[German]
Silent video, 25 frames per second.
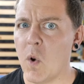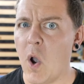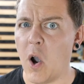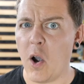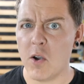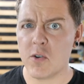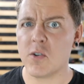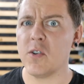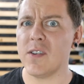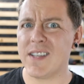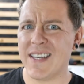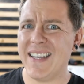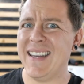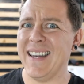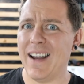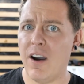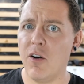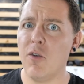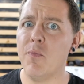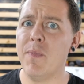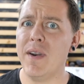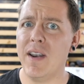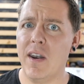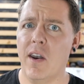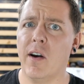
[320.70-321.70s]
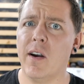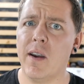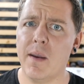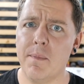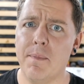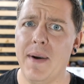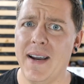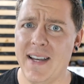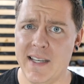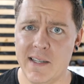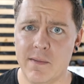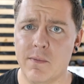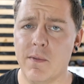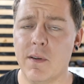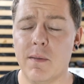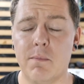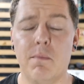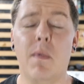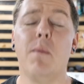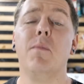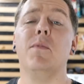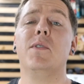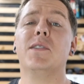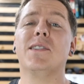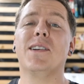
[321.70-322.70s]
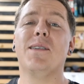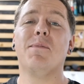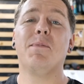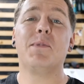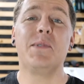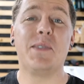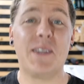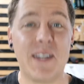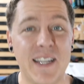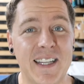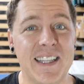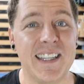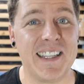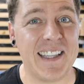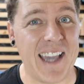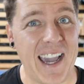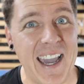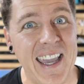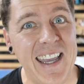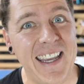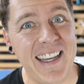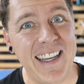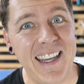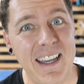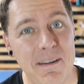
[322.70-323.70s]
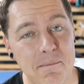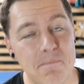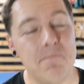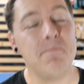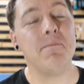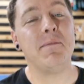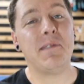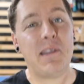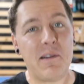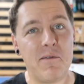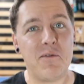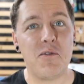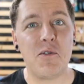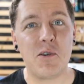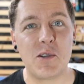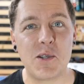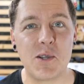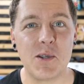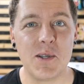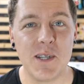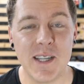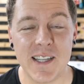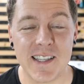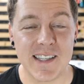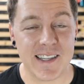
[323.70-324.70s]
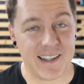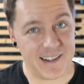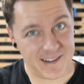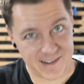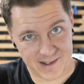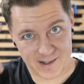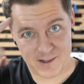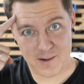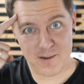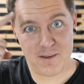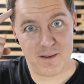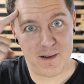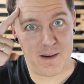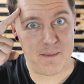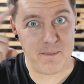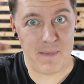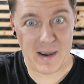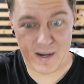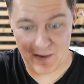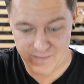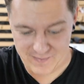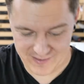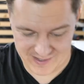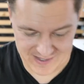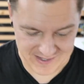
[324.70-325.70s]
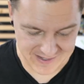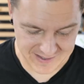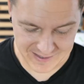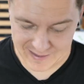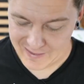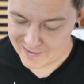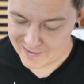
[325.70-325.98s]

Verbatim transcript: Also es geht auch mit langem Passwort, man muss halt bloß richtig eingeben, dann funktioniert es ja. Also mein Fehler.